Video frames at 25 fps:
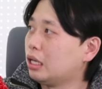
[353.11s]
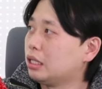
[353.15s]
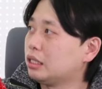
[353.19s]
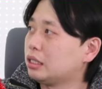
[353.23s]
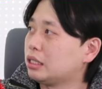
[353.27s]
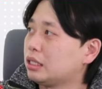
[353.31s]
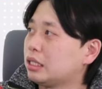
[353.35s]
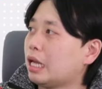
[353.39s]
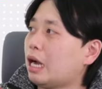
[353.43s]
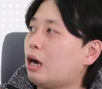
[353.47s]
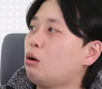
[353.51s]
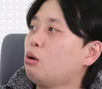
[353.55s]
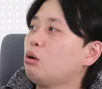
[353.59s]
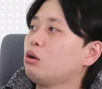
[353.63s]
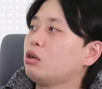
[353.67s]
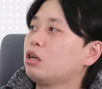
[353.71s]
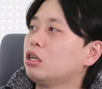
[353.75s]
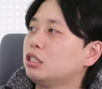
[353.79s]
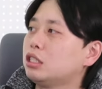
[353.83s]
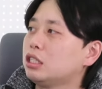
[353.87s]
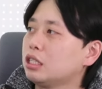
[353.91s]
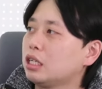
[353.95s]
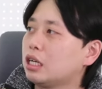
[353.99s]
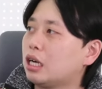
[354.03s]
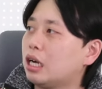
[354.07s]
이제 나올
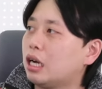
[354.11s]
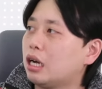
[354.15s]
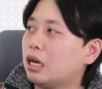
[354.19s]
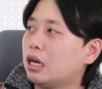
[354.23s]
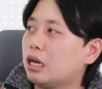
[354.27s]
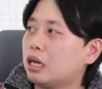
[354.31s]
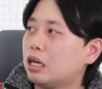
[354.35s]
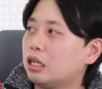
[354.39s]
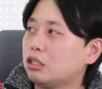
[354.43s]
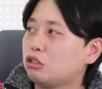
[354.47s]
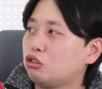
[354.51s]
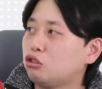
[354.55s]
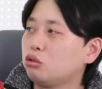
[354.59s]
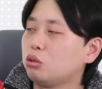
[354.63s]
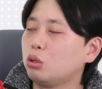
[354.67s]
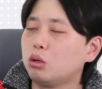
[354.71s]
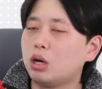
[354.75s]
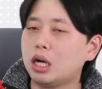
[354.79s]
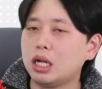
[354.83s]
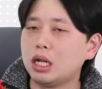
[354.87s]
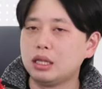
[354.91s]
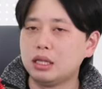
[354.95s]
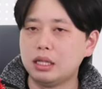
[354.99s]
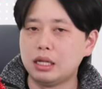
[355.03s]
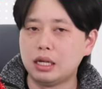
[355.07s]
것인가가
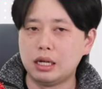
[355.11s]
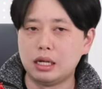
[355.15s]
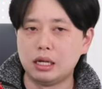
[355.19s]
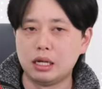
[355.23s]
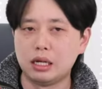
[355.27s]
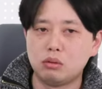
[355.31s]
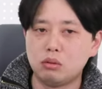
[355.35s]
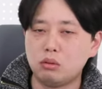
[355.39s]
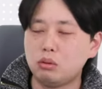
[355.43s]
중요한데